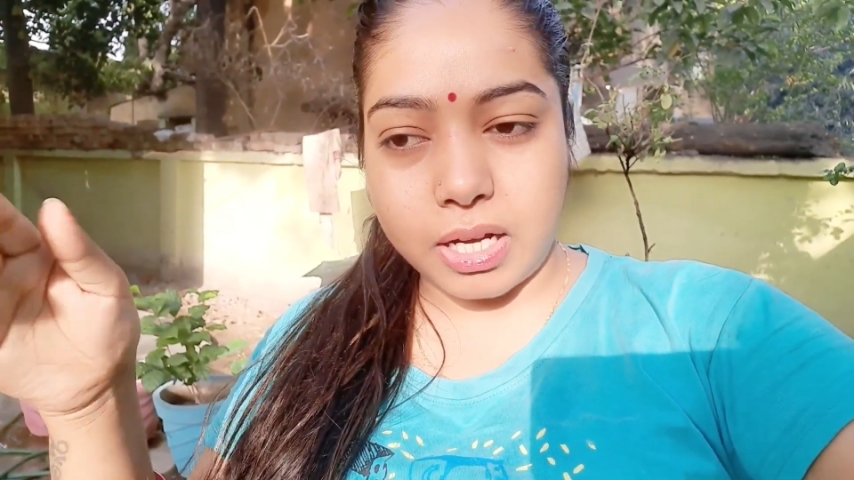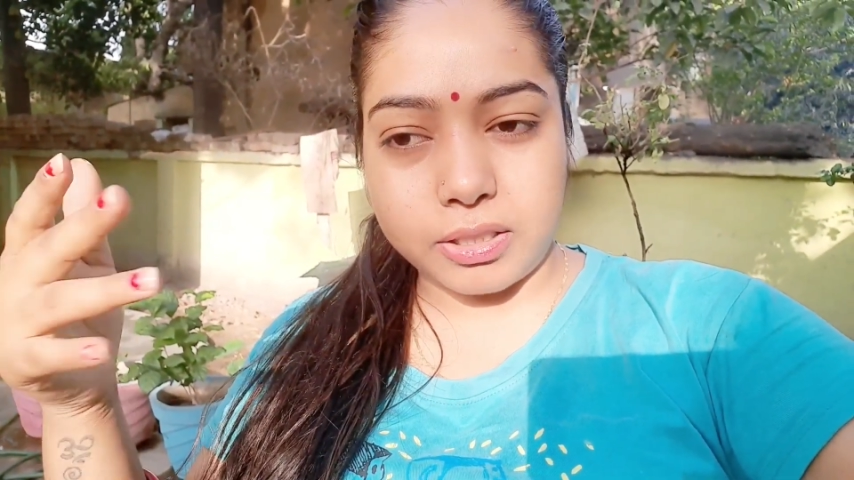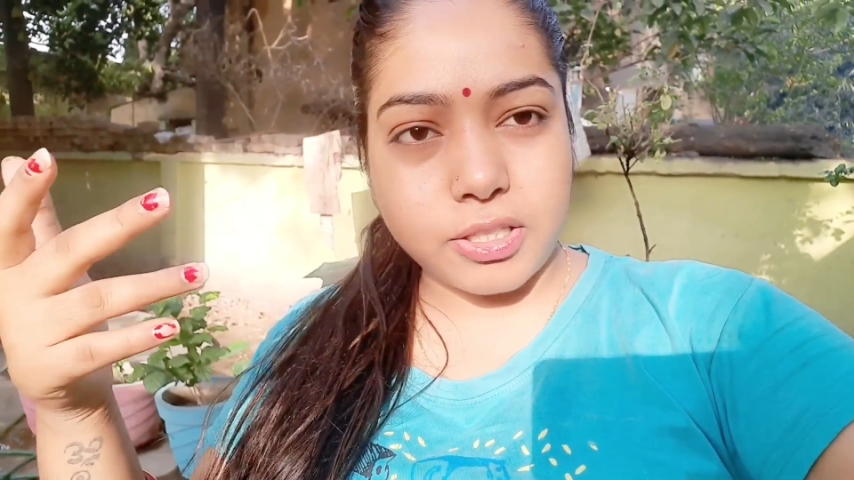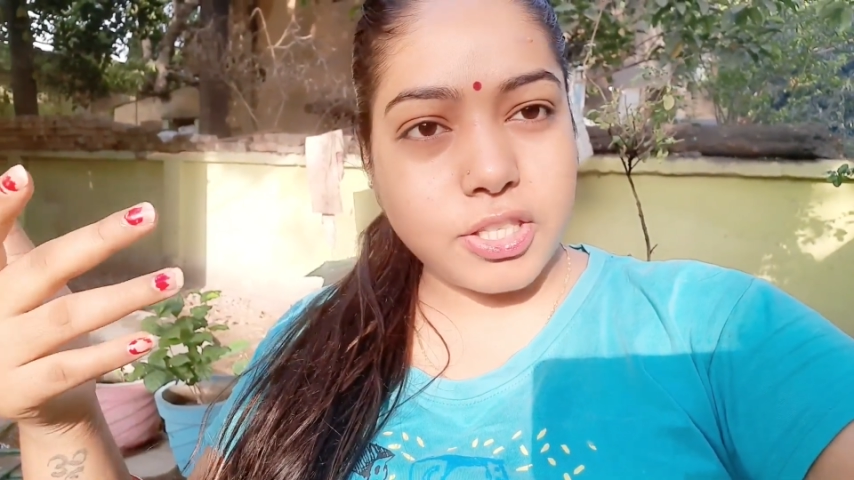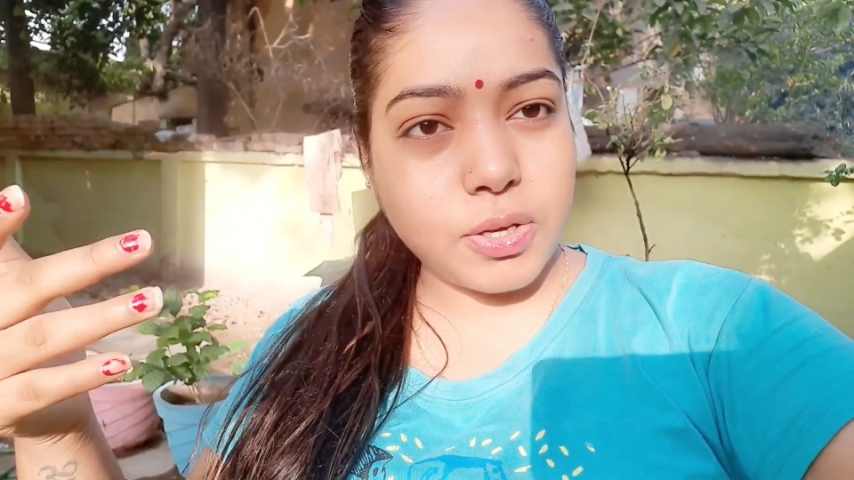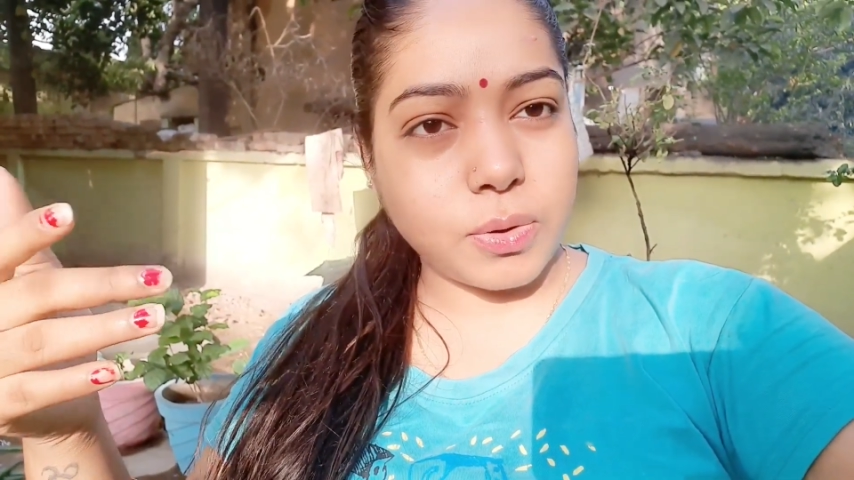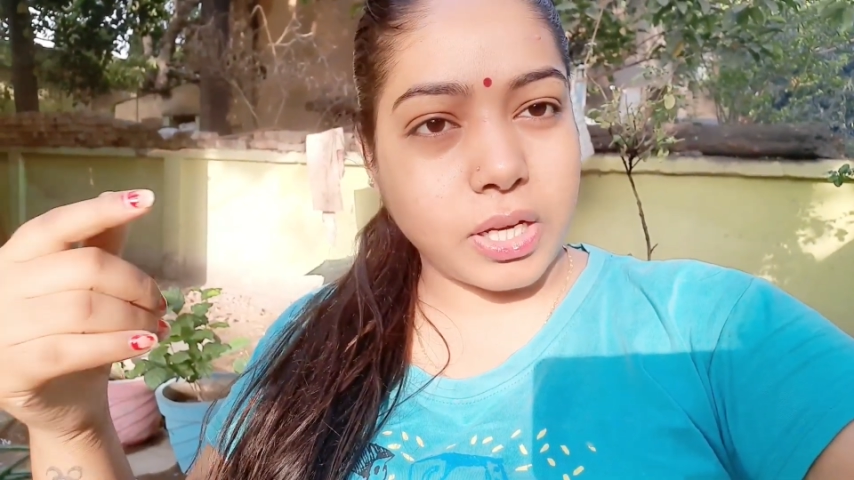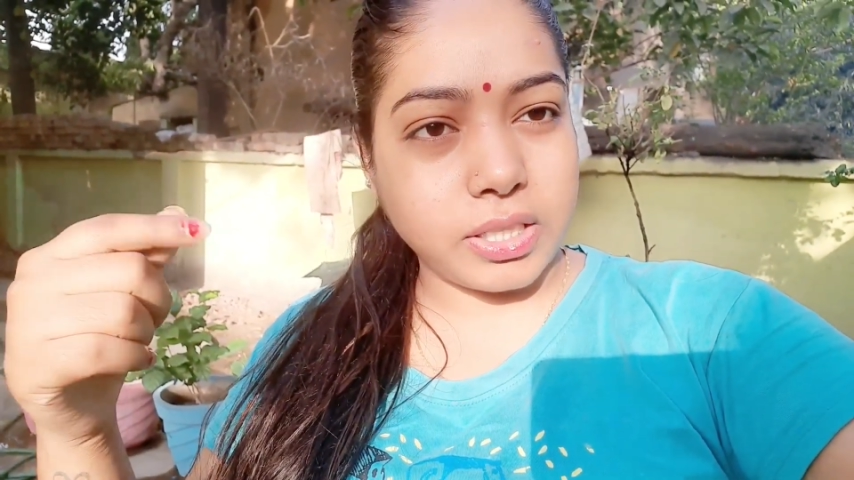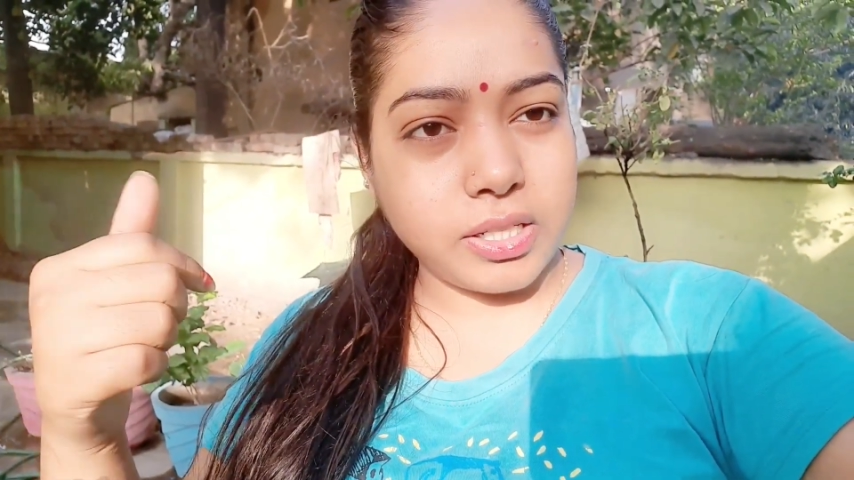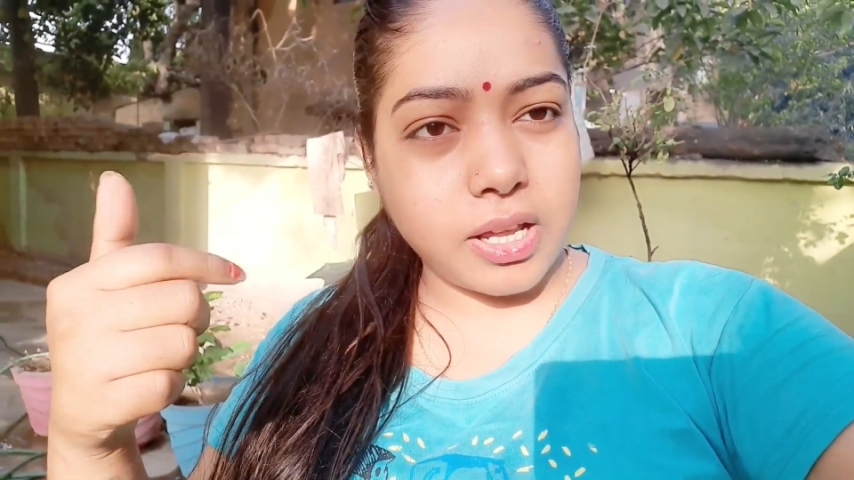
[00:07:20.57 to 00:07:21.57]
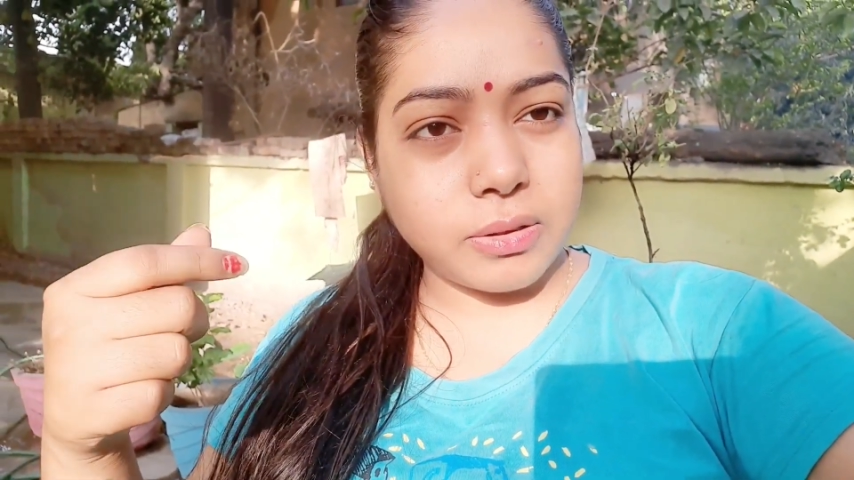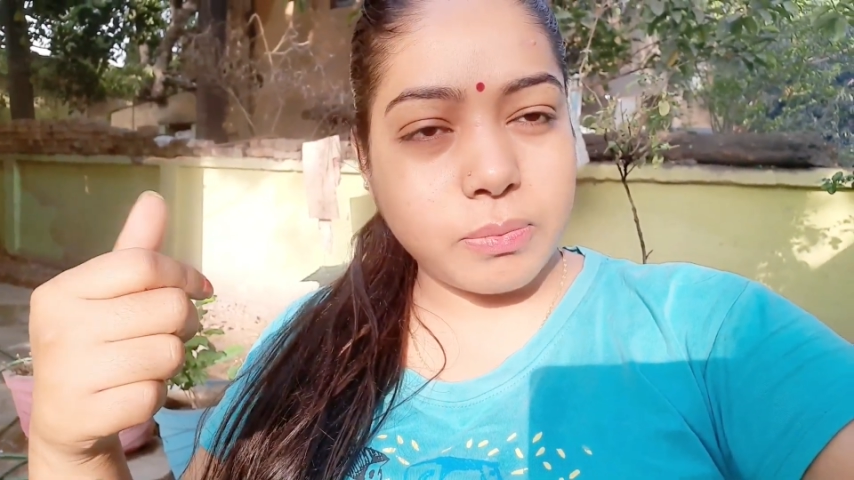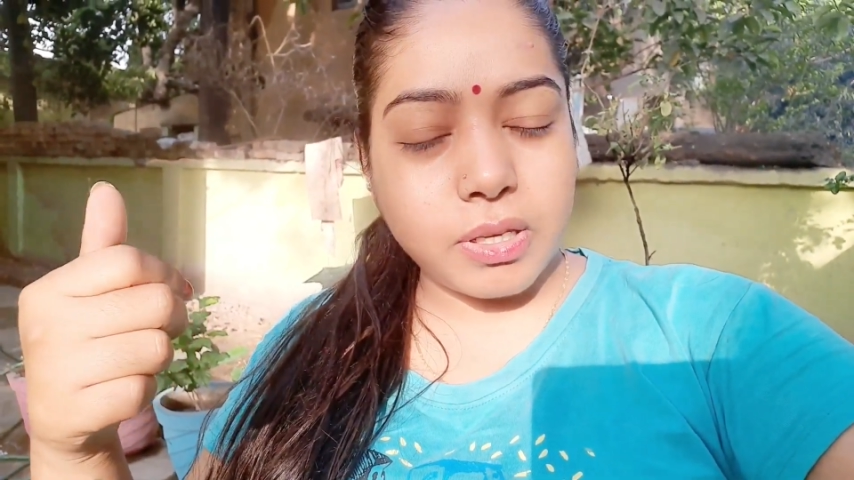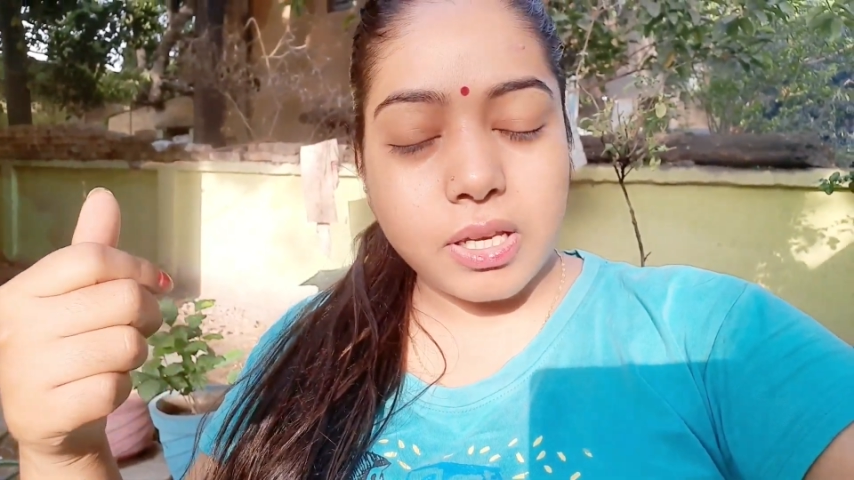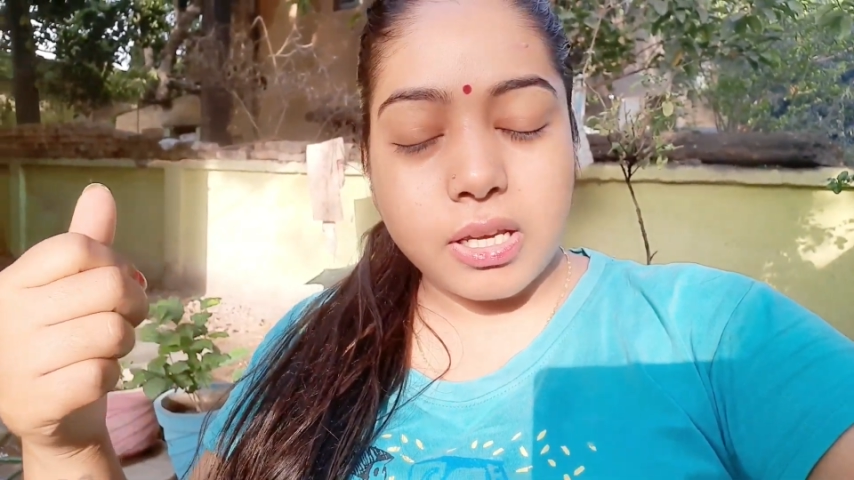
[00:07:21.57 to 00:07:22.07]
आदत सी हो गई ना
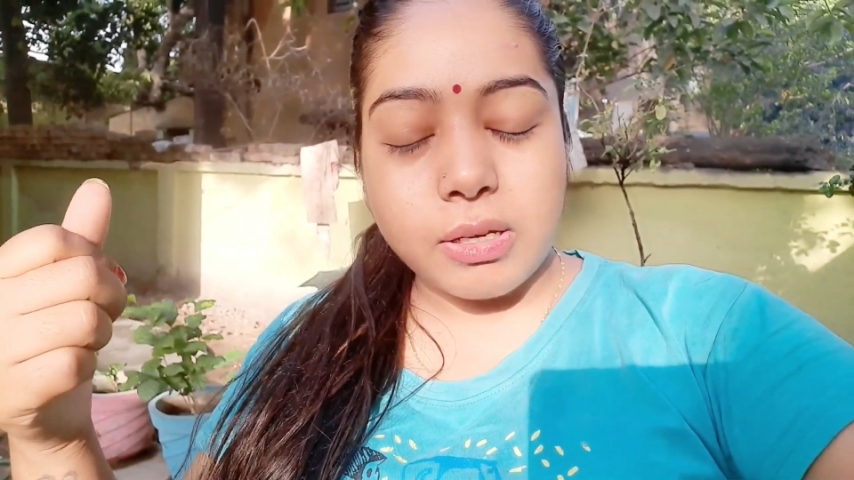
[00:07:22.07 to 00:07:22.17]
रात में